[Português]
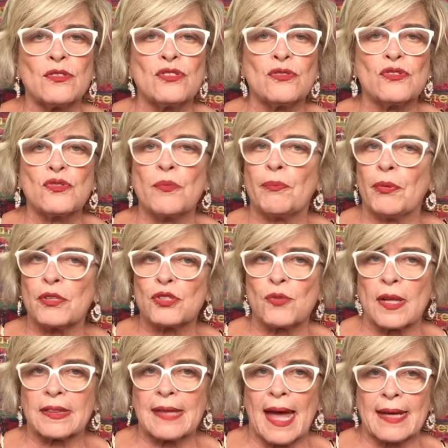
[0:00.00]
de um suposto
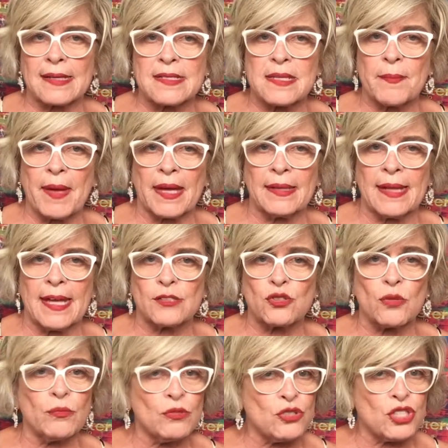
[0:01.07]
ataque
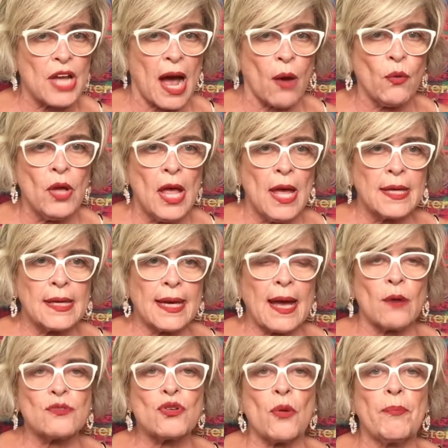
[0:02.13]
cibernético mundial que
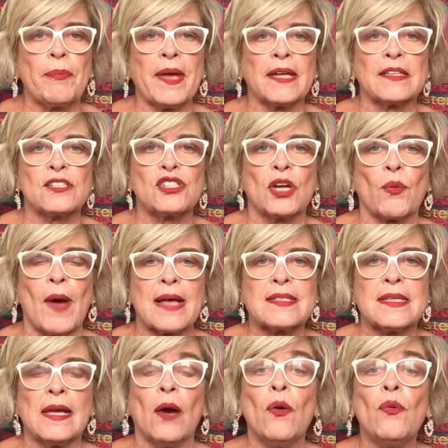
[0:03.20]
causou perdas de
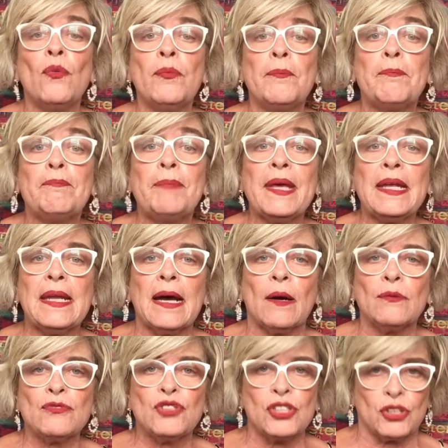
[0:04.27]
quase um
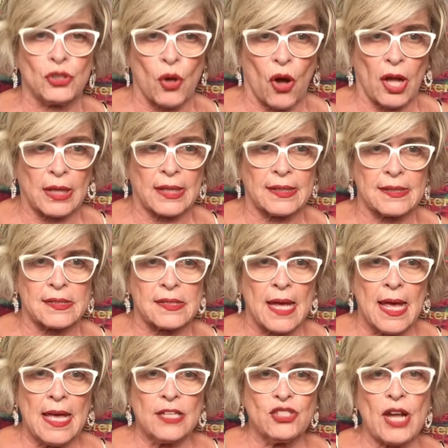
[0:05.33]
bilhão de dólares.
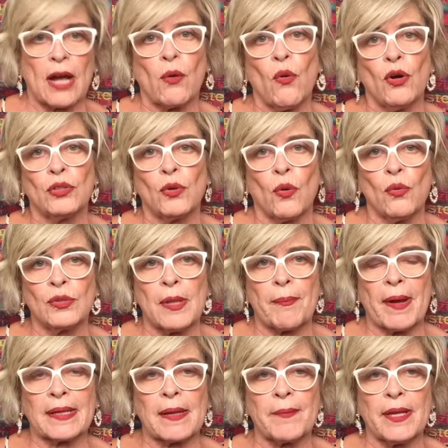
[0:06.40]
De acordo com o
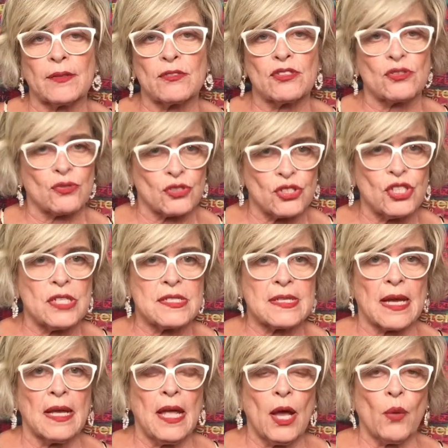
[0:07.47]
Departamento de
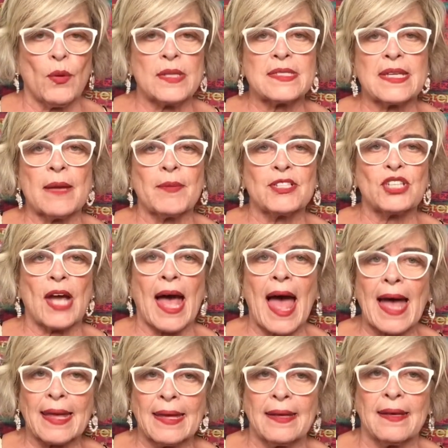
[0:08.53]
Justiça, o esquema de
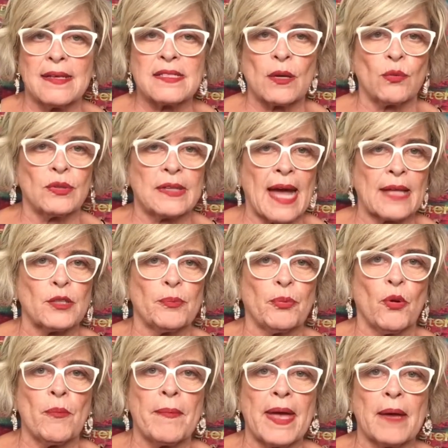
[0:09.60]
hacking executado
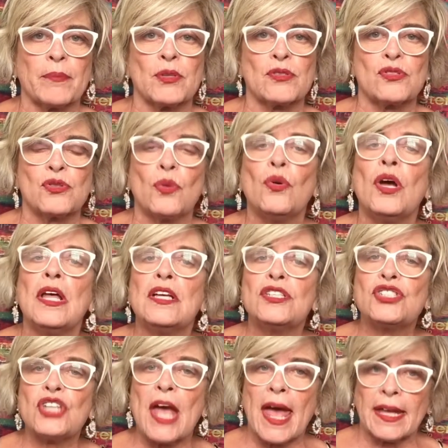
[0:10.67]
por membros do
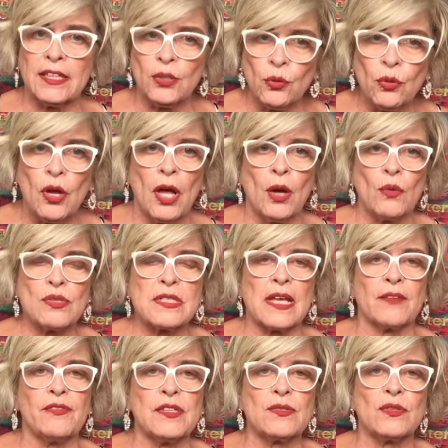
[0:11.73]
GRU, o
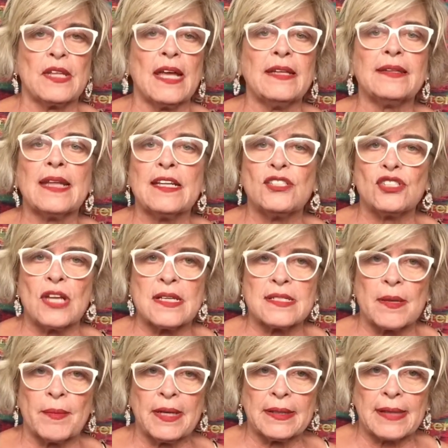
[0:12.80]
Serviço de
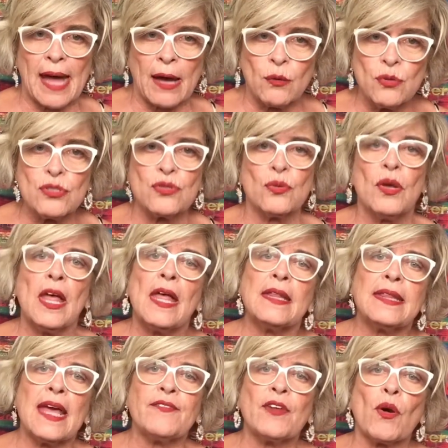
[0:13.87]
Inteligência Militar Russo,
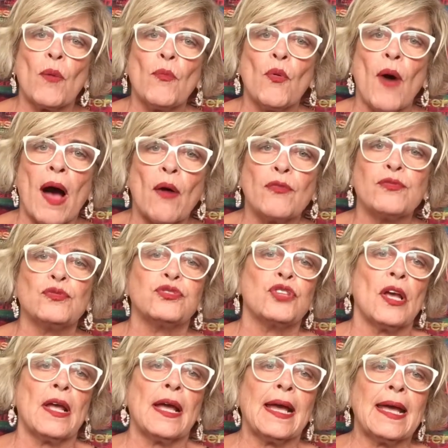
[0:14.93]
teve como alvos
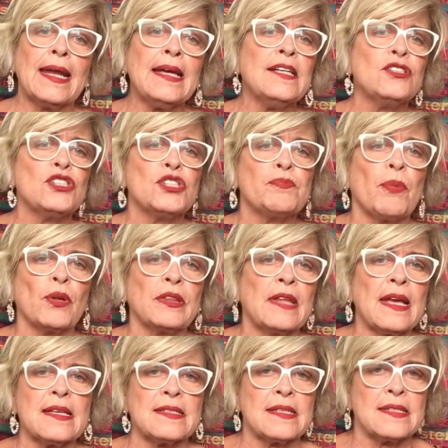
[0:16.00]
grandes
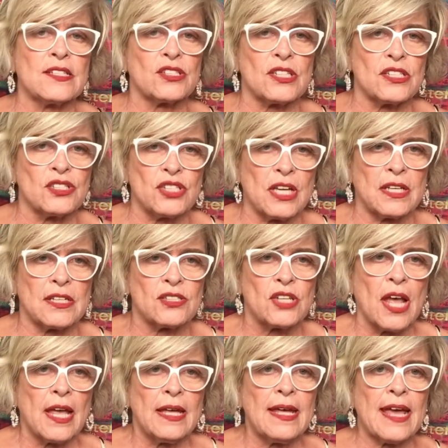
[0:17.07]
potências estrangeiras
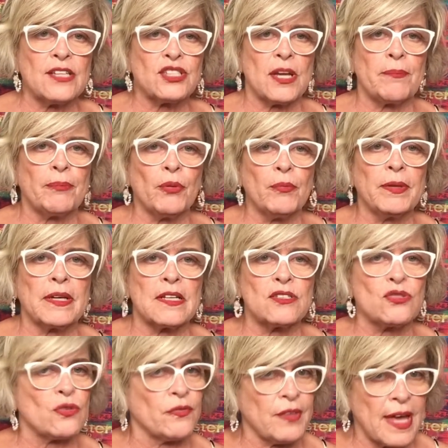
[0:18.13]
e ex-repúblicas
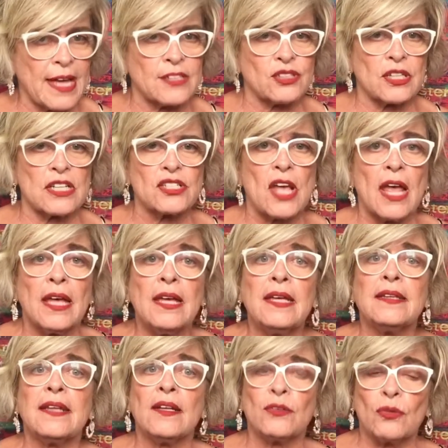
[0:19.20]
soviéticas e
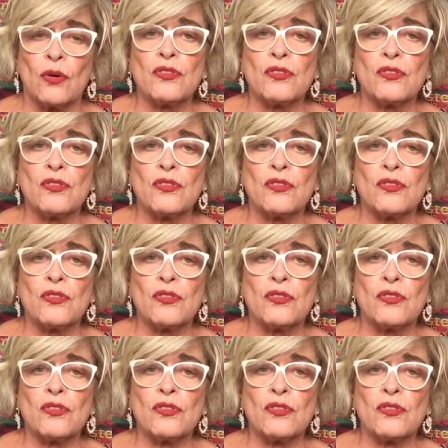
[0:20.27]
tentou